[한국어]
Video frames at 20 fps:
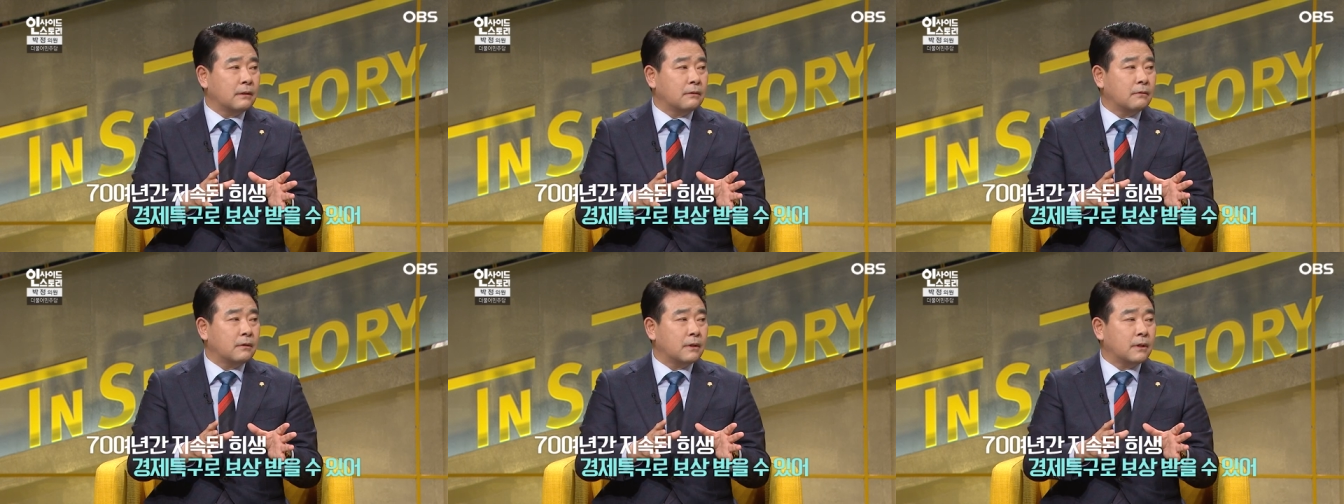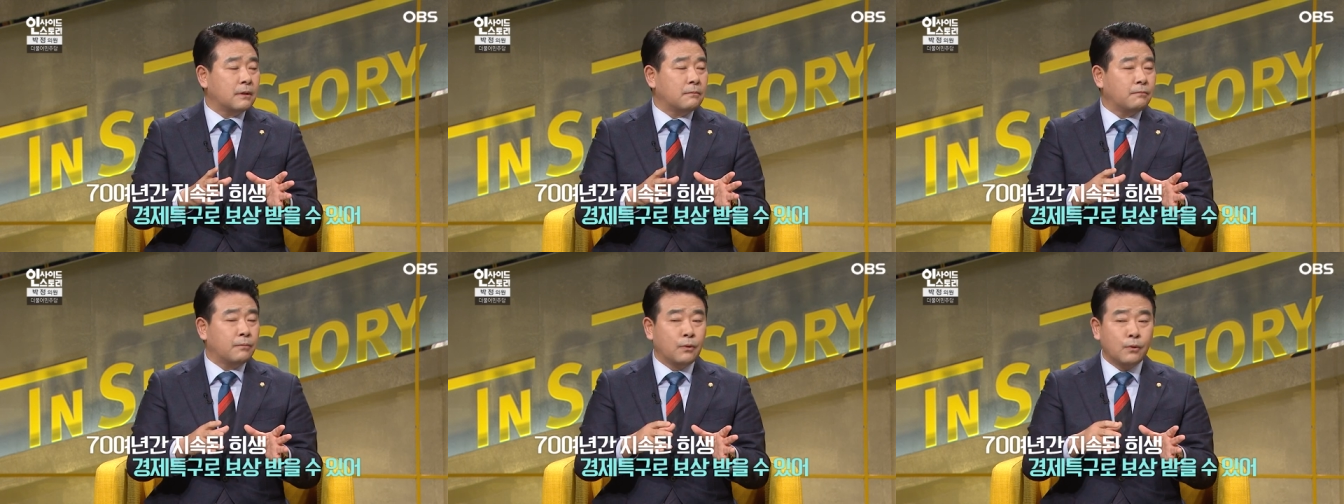이거에
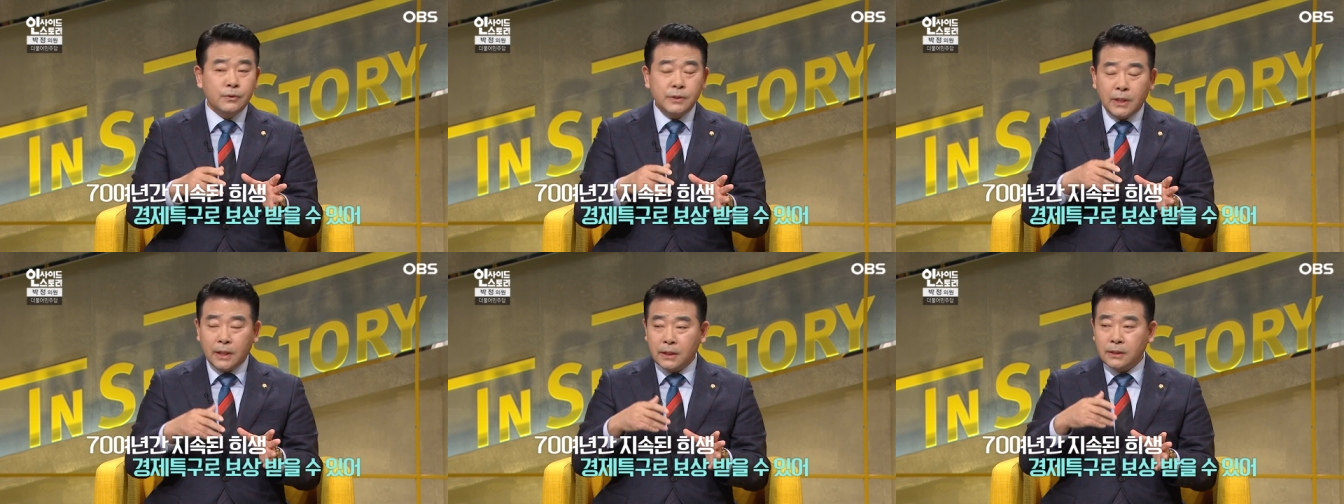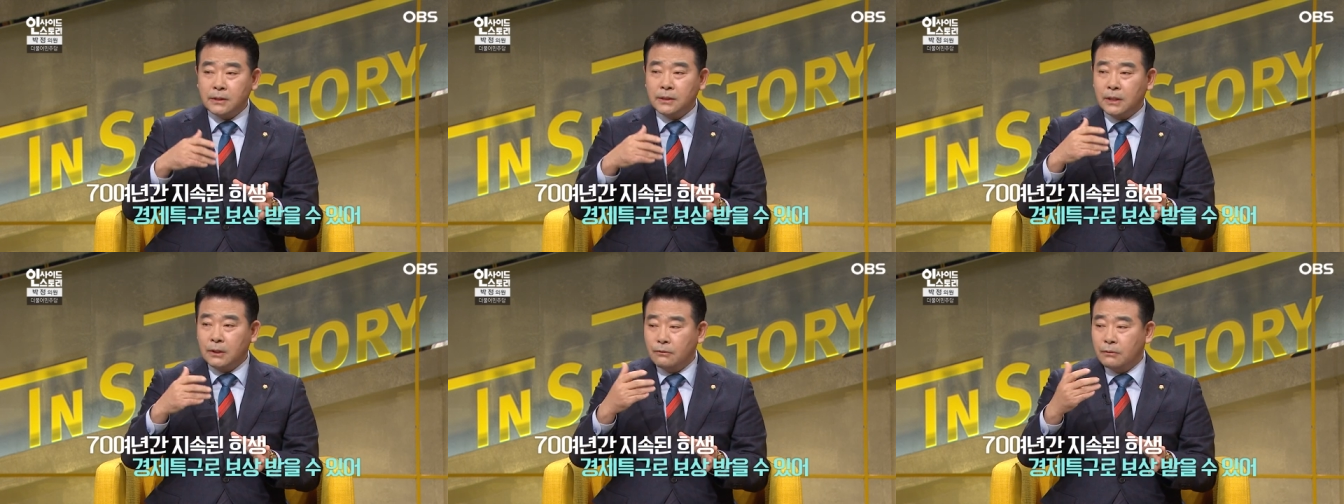대한
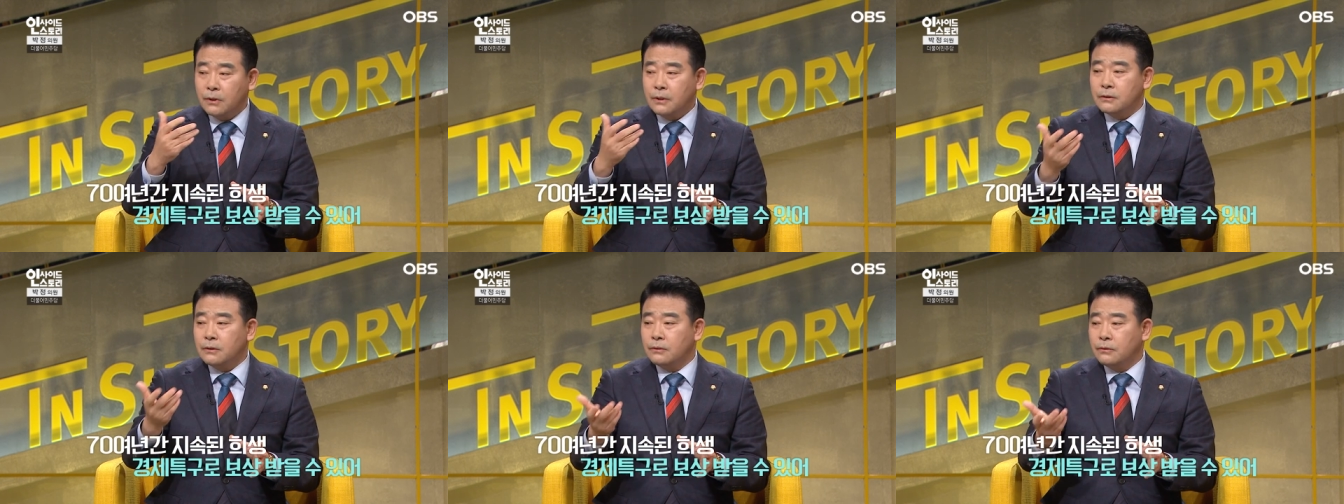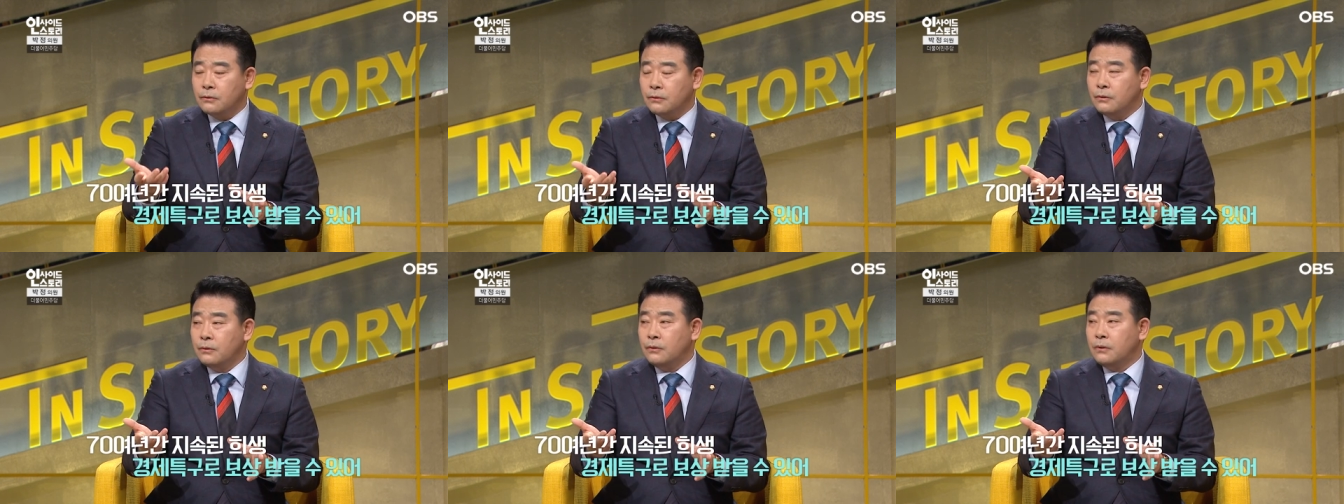보상
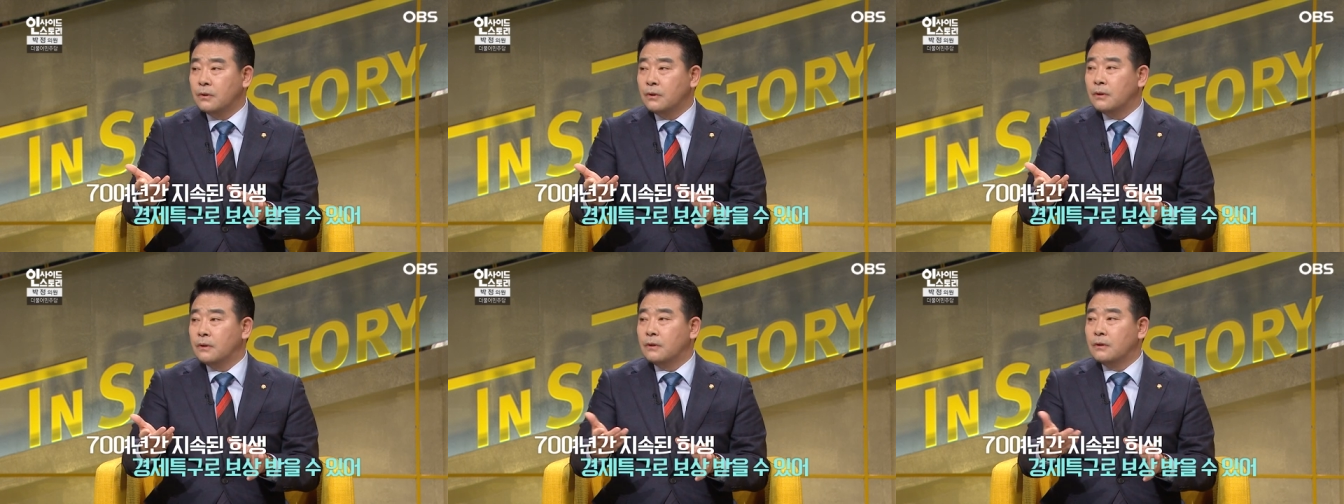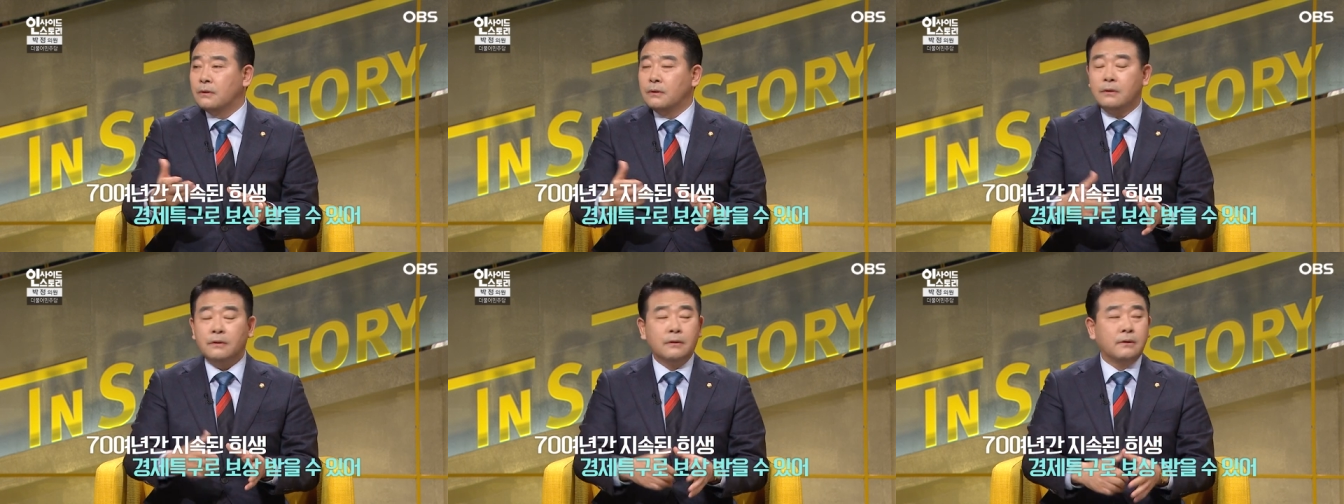차원에서도
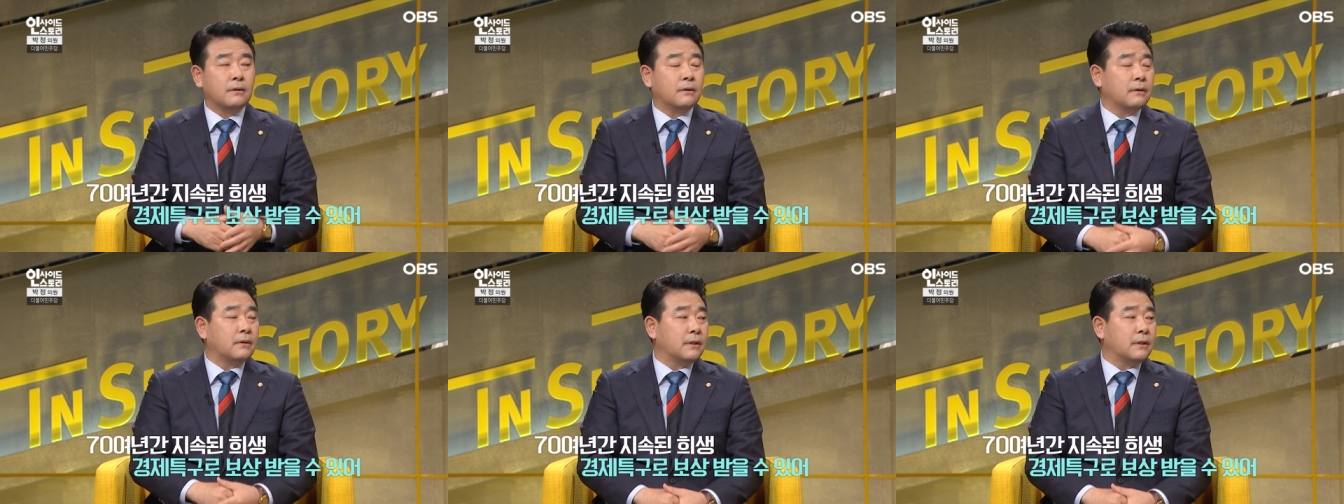어,